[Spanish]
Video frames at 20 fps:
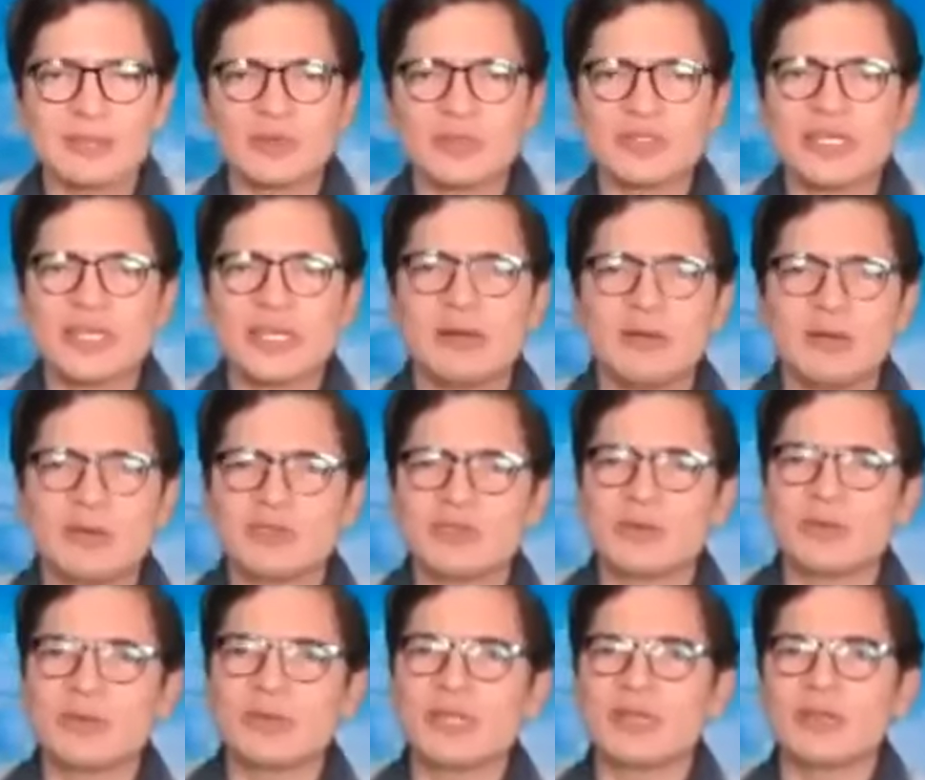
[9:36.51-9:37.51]
Pues déjame en los
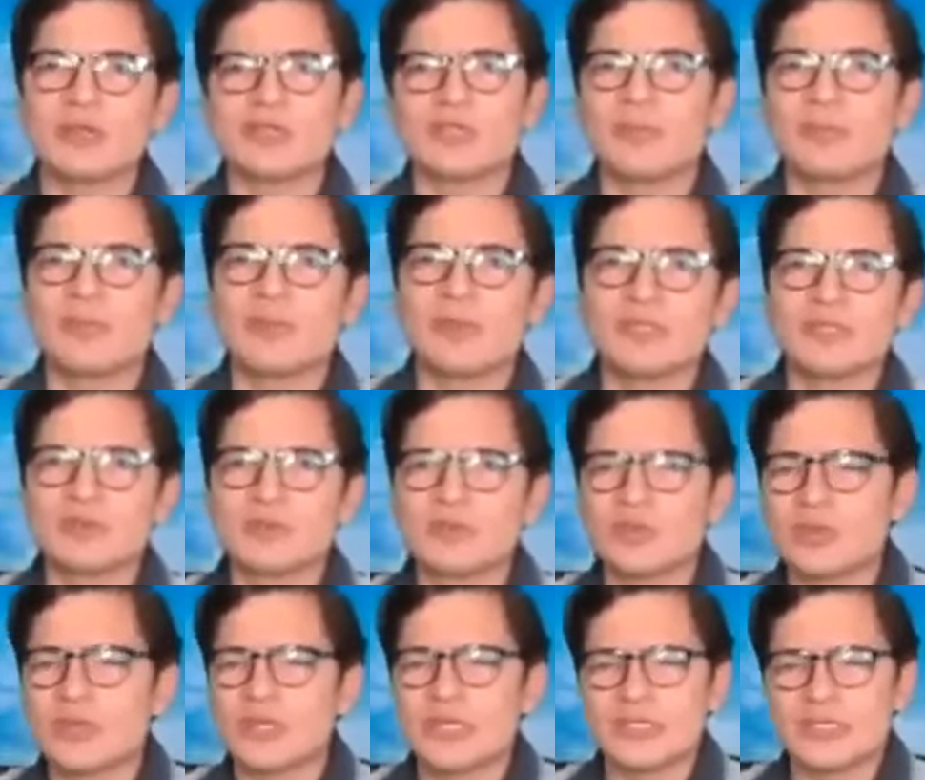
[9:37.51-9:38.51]
comentarios qué piensas
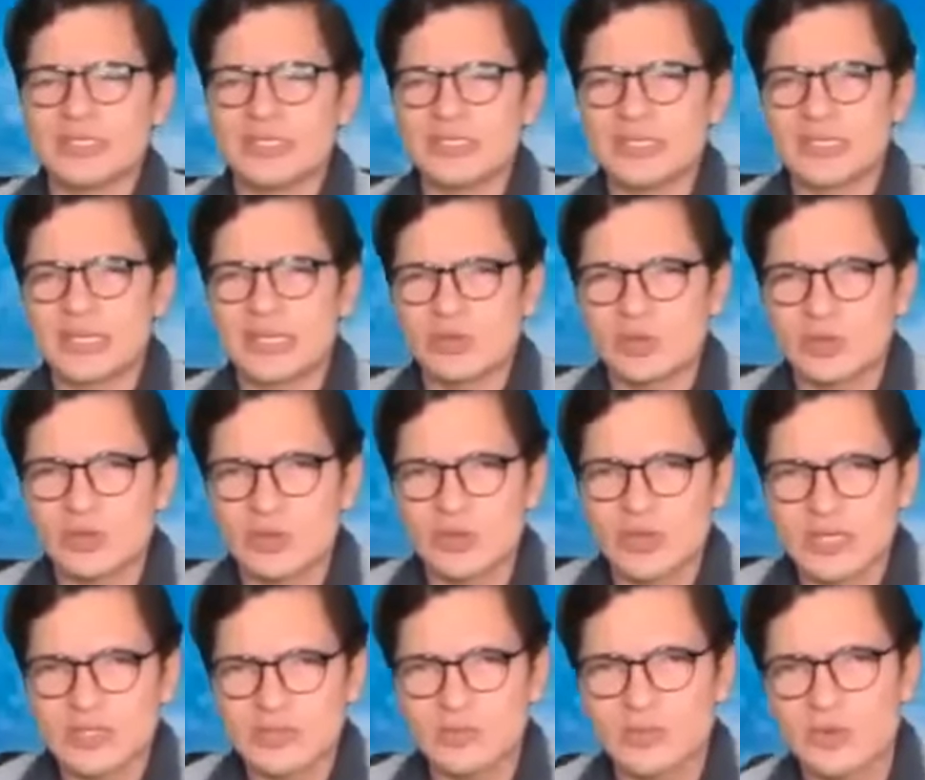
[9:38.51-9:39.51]
tú, ¿crees que se trató de un
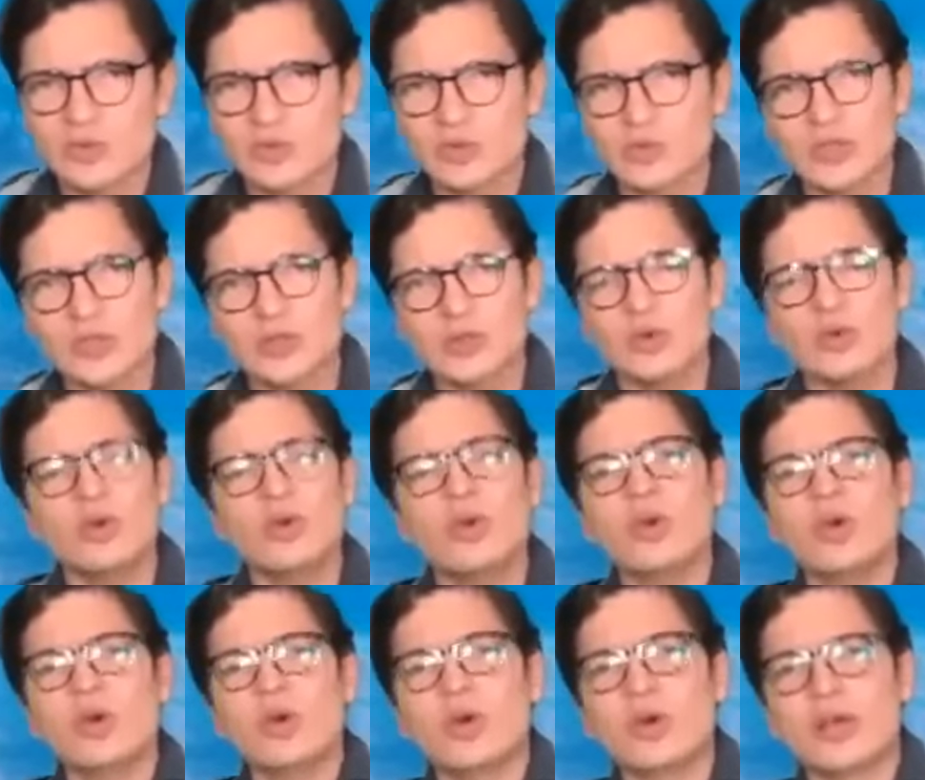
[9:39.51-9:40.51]
caso fortuito
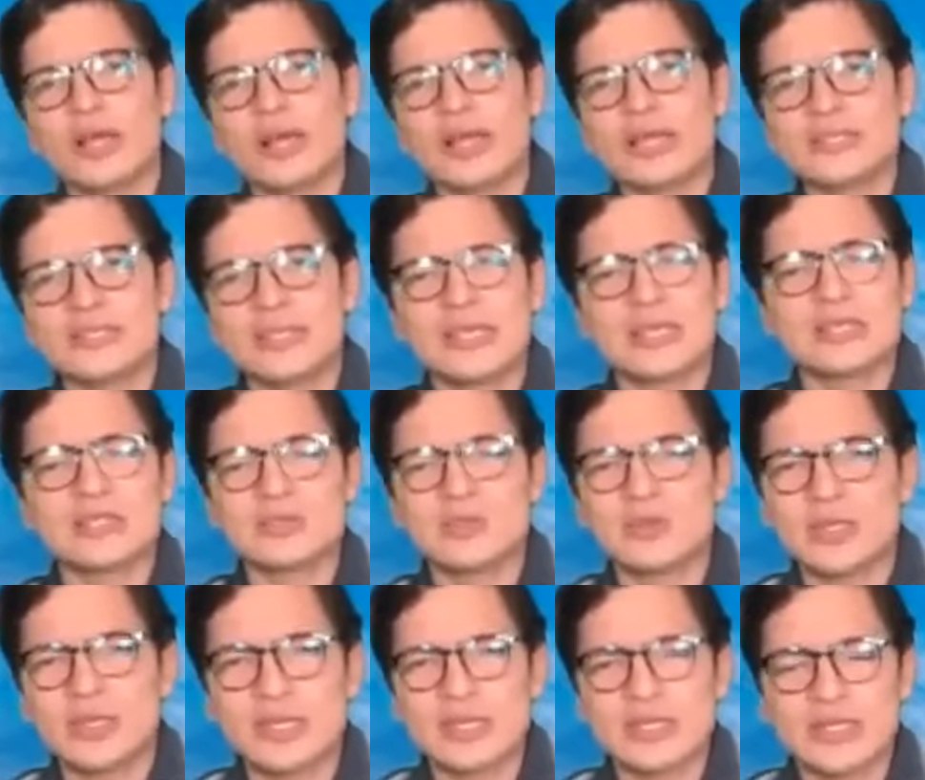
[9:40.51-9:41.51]
o crees que
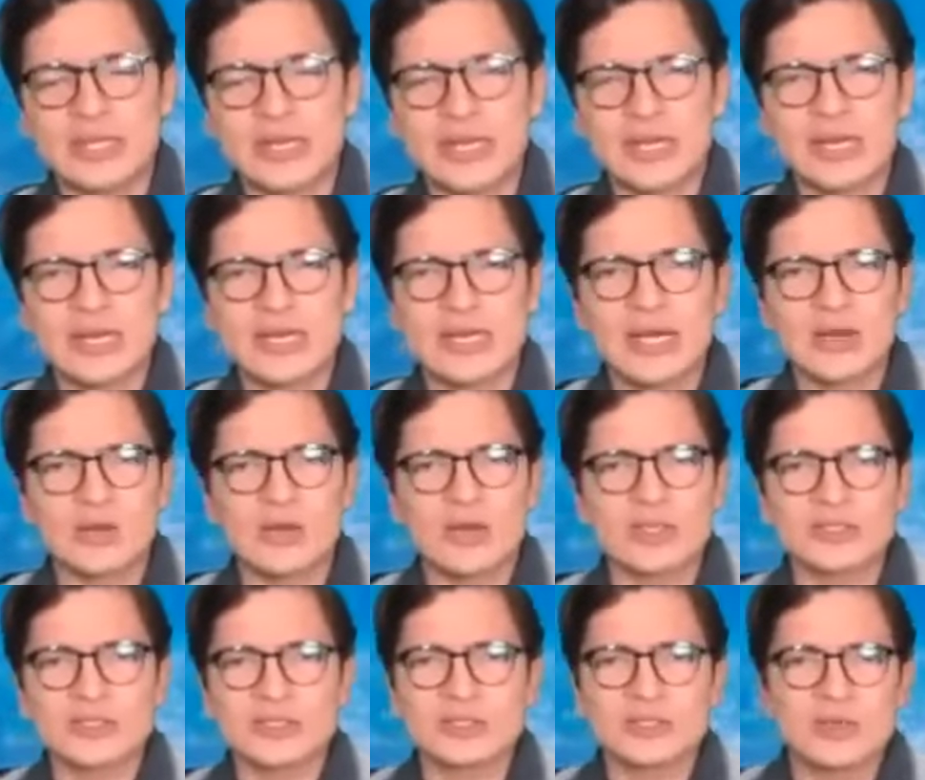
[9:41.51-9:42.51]
esto de Natanael Cano
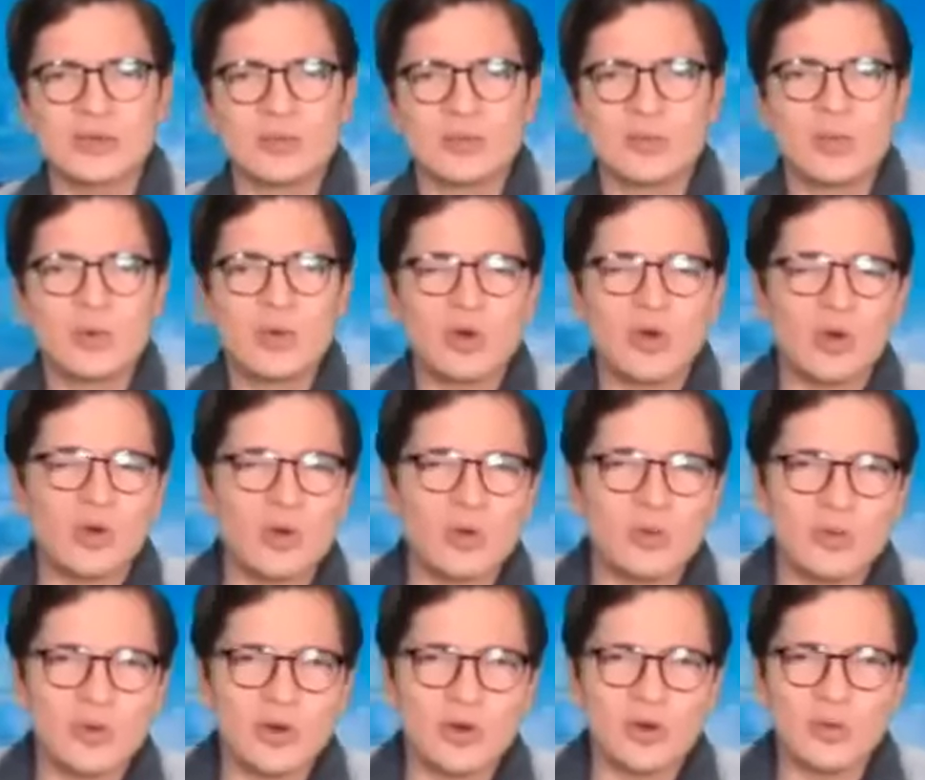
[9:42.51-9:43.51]
es puro
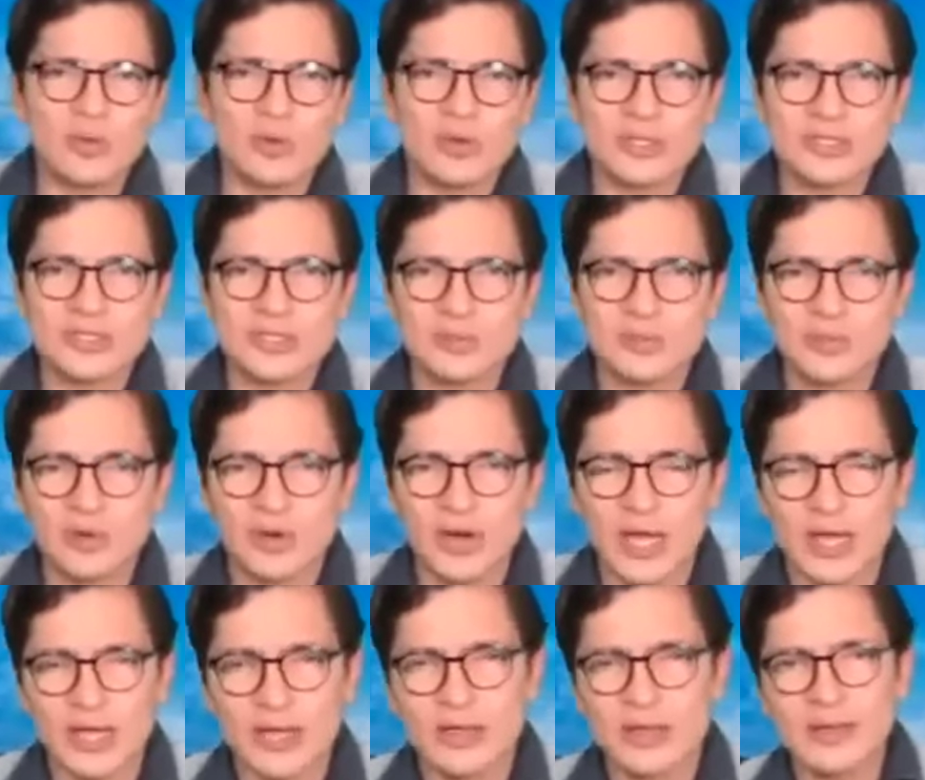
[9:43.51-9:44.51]
humo, como dicen por
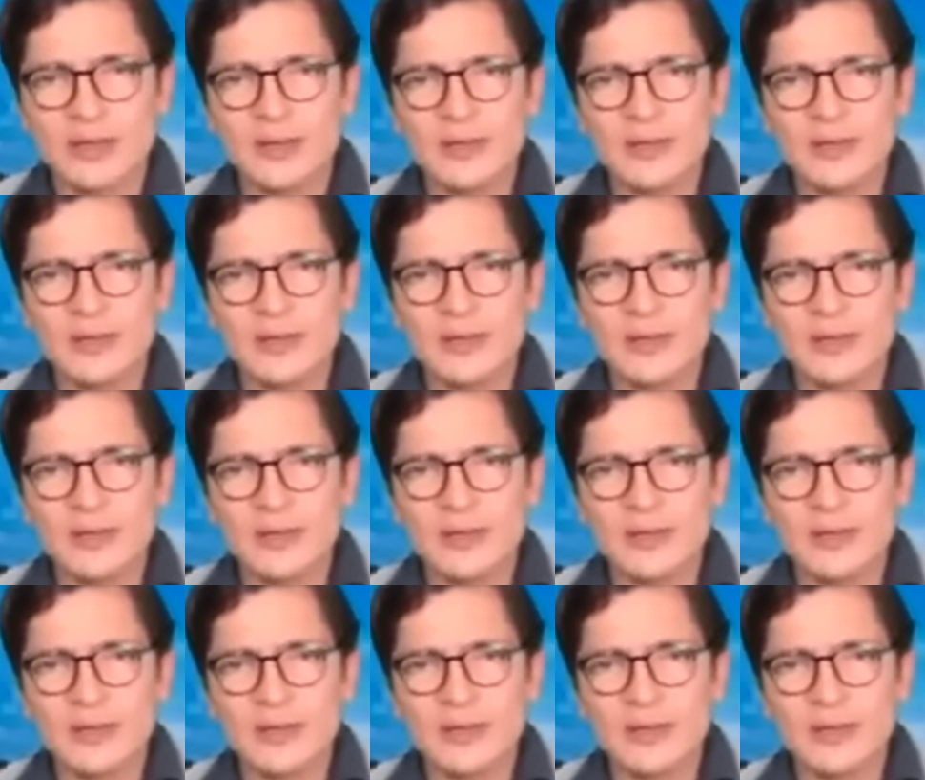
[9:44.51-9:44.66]
ahí?